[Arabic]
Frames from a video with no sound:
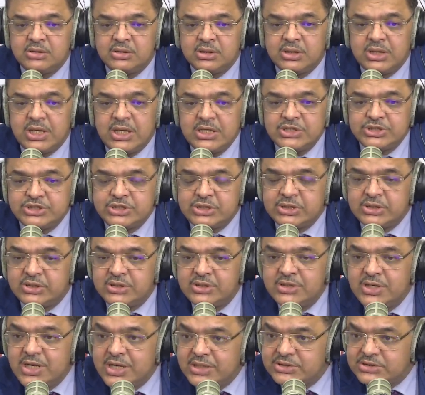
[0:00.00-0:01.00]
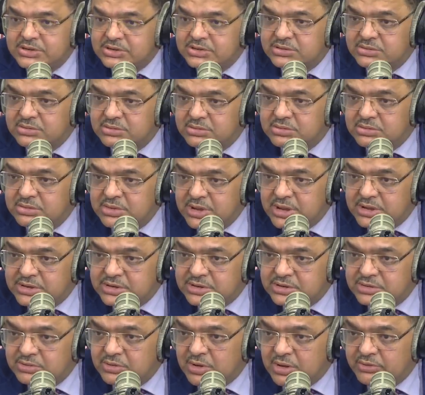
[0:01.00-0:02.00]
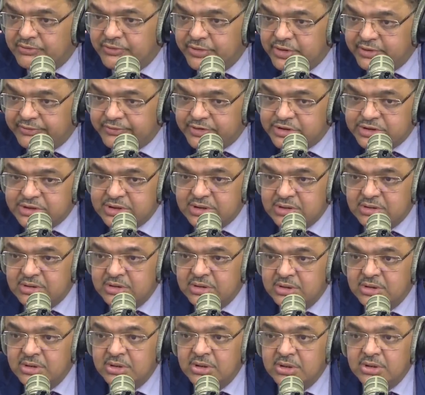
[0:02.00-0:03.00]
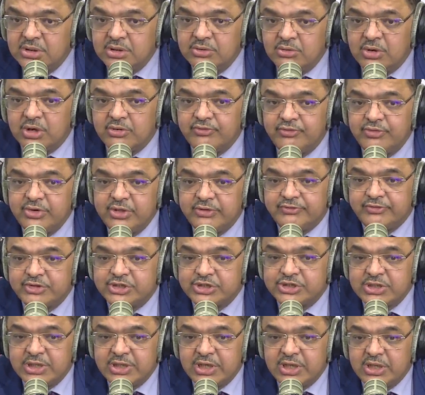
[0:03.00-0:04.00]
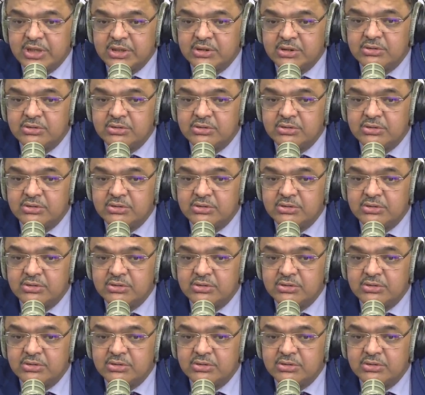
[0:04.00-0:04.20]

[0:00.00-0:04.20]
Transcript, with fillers: حاجتين الناس الناس وقفوني ابتسام الرحيل زاد وقفوني في الشارع